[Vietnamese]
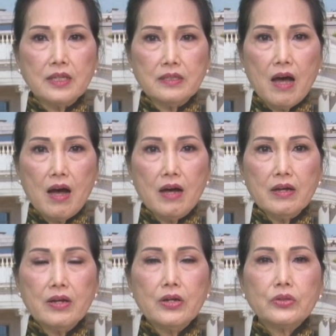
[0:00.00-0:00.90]
tử đó,
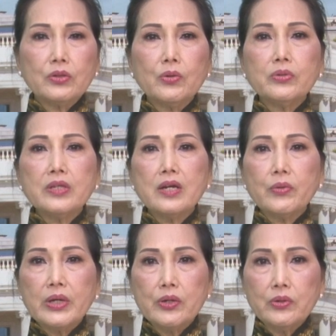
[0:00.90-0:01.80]
tù nhân
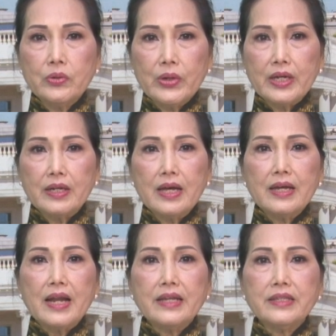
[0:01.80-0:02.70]
Nguyễn Hữu Lễ
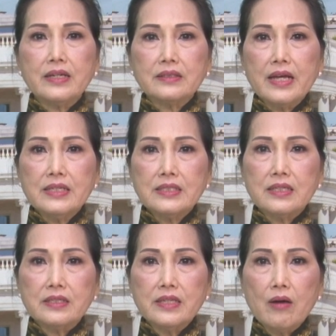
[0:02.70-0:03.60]
đã nhận thấy
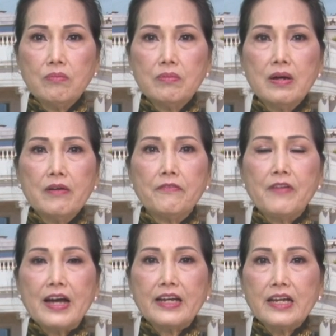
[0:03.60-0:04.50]
sự giống
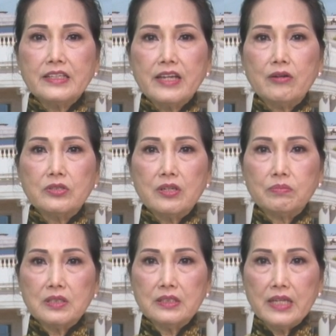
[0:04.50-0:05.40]
và khác nhau trong
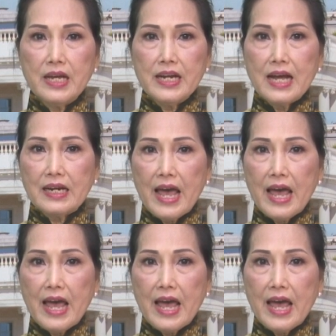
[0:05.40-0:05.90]
tư thế đăng